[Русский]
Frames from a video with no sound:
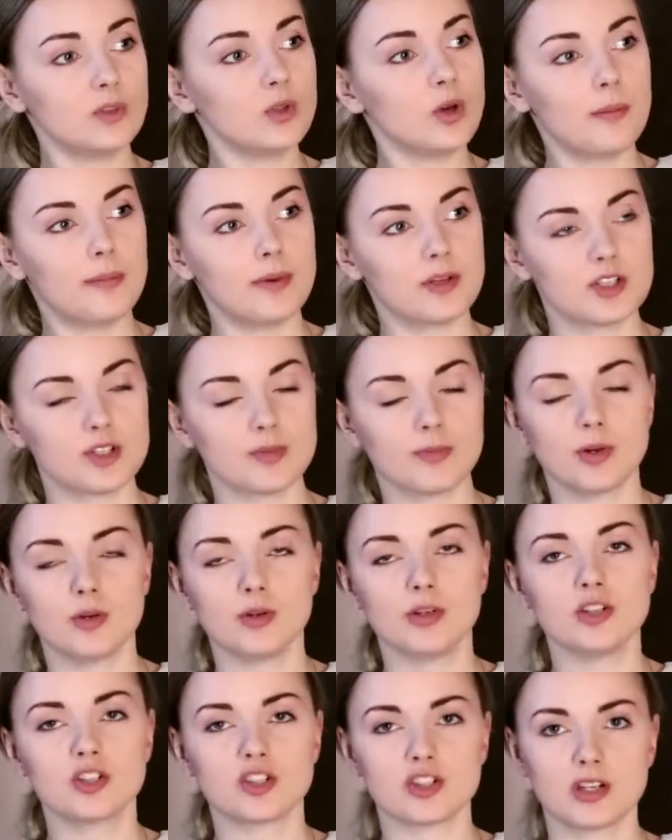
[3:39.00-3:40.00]
Но опять же, мое
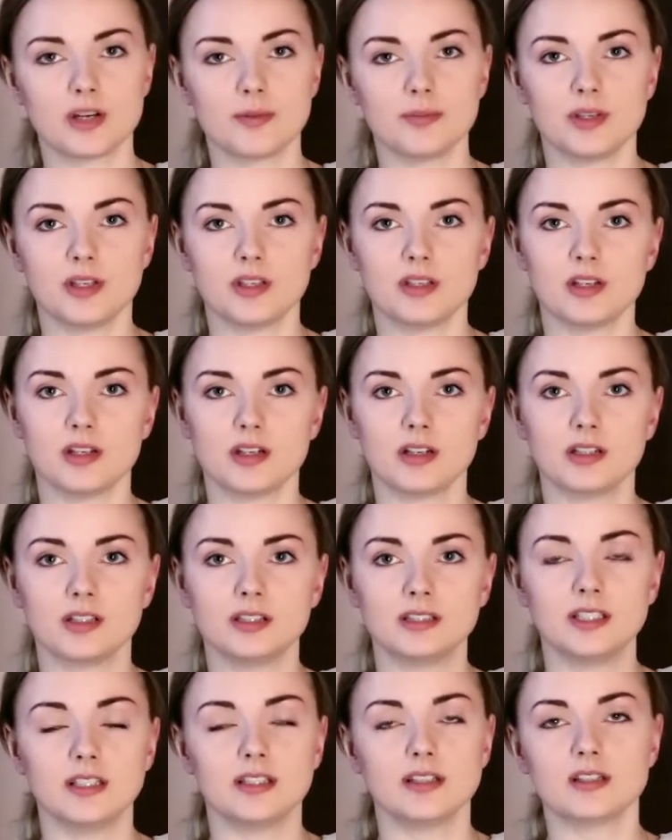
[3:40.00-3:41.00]
личное мнение,
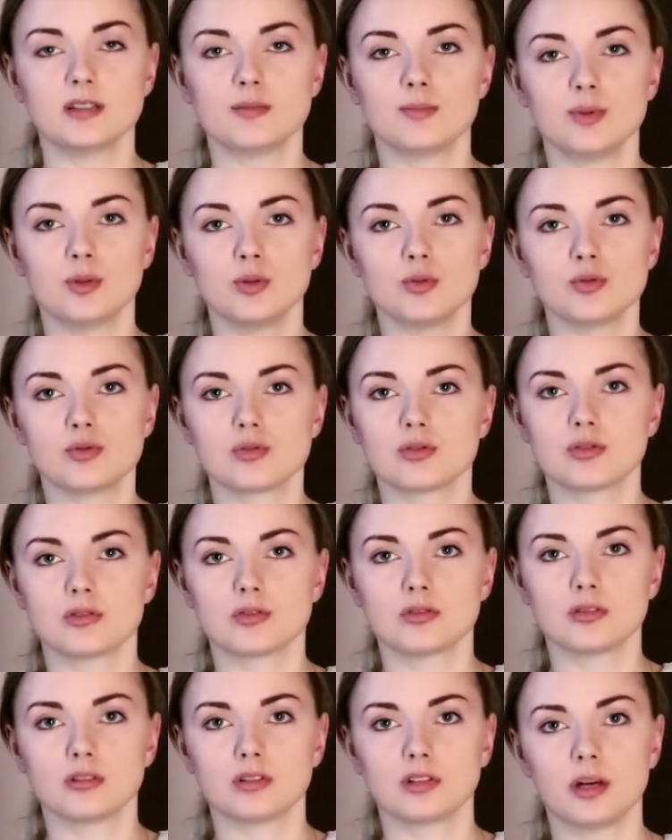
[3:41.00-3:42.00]
где есть плюс,
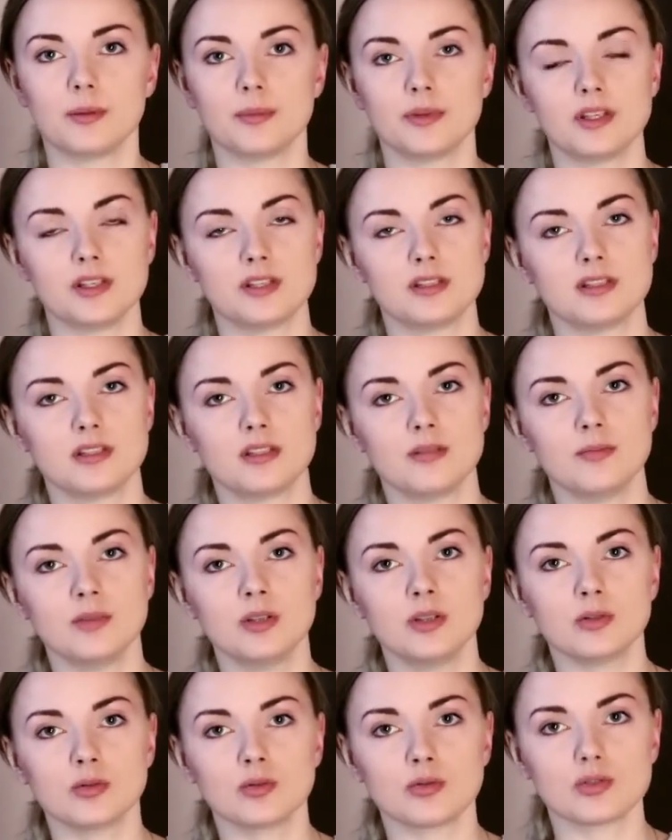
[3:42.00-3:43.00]
там есть и
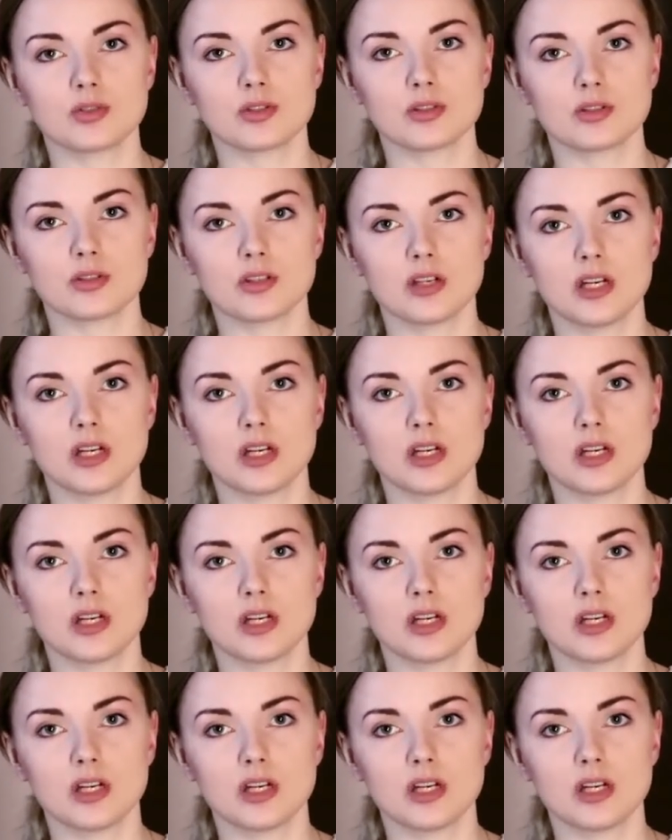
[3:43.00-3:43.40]
минус.